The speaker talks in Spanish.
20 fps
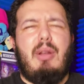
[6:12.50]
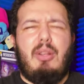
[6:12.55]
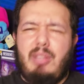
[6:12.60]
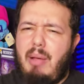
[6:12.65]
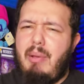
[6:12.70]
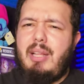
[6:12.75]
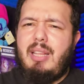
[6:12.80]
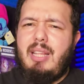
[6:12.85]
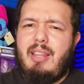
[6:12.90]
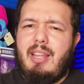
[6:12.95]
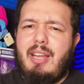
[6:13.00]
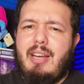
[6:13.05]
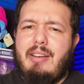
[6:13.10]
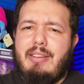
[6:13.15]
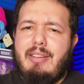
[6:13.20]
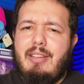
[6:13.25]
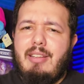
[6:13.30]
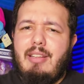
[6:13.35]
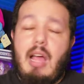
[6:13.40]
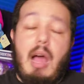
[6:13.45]
pero debe tener.
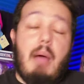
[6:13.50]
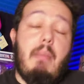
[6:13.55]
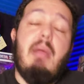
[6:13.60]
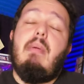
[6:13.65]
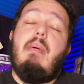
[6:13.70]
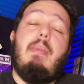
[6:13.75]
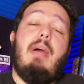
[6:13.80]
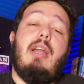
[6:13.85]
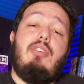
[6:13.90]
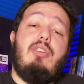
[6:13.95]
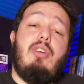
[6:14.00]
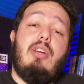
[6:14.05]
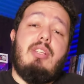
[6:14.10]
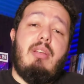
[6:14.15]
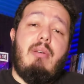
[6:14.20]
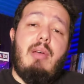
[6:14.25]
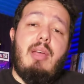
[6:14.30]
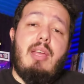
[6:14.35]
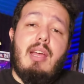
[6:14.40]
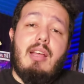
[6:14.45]
A mí me pareció que
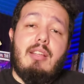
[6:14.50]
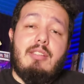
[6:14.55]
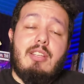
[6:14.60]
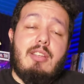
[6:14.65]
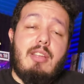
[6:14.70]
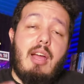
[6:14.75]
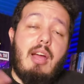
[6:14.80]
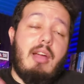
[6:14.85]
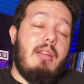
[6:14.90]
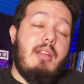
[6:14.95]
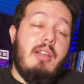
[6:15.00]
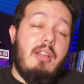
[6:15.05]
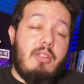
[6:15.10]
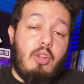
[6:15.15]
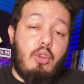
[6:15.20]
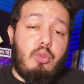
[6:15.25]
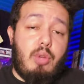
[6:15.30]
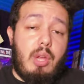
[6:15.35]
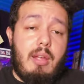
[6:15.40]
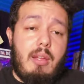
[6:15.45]
se veía CGI,
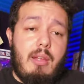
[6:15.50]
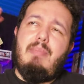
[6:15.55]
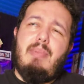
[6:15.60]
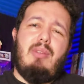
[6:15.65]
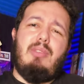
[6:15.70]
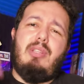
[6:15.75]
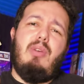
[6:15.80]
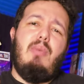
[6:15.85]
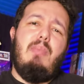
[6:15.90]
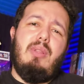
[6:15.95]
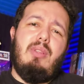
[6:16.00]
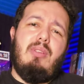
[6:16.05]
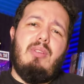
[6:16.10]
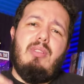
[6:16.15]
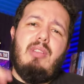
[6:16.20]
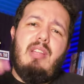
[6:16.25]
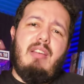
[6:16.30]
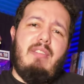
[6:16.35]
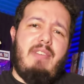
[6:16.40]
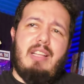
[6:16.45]
no sé, pero tiene un
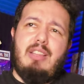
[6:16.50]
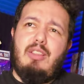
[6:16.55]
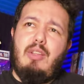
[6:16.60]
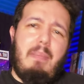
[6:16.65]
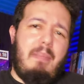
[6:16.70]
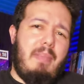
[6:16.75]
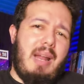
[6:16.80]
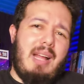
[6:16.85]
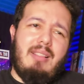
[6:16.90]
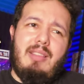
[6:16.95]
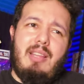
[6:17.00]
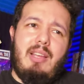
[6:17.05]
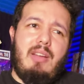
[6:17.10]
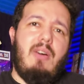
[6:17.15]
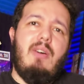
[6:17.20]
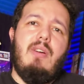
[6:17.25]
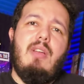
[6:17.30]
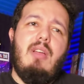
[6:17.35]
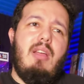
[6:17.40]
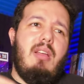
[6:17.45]
montón de efectos
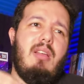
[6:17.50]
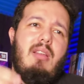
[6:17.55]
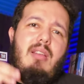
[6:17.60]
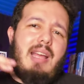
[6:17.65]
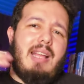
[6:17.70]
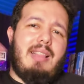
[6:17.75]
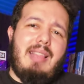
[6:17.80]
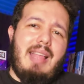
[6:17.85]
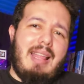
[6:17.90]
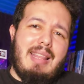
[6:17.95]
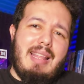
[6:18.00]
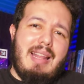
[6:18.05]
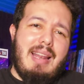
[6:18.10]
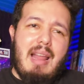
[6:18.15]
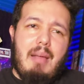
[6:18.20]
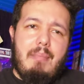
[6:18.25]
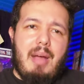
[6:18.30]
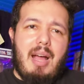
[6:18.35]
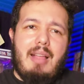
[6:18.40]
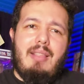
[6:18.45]
prácticos que están
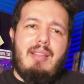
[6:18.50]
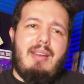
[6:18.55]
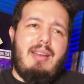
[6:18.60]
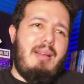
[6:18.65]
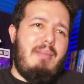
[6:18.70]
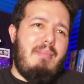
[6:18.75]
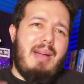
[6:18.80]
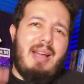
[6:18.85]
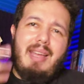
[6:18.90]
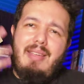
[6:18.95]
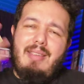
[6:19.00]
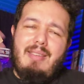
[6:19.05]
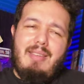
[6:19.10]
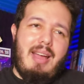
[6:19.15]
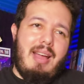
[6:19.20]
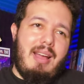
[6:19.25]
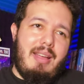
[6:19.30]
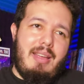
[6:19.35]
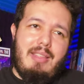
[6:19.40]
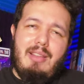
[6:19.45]
en la madre, el
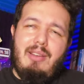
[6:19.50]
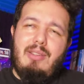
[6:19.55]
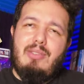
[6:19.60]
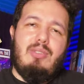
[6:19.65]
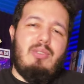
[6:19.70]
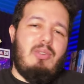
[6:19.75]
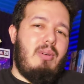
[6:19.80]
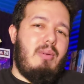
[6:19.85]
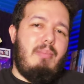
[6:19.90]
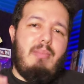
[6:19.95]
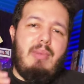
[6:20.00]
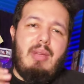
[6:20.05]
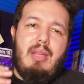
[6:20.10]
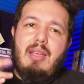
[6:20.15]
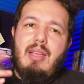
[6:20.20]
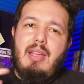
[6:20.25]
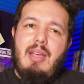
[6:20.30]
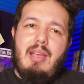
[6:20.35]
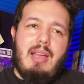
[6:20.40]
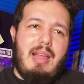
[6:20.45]
maquillaje de los
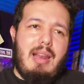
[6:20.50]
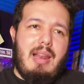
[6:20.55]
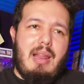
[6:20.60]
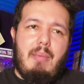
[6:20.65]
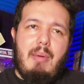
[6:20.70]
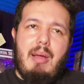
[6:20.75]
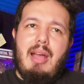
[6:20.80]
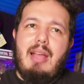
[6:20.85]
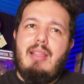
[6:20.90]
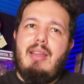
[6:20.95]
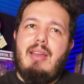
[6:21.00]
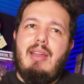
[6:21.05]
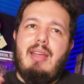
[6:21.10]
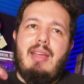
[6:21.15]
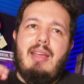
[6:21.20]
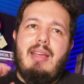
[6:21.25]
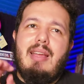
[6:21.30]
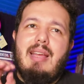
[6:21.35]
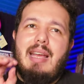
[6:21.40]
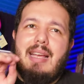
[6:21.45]
zombies, en la
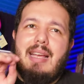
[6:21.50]
madre,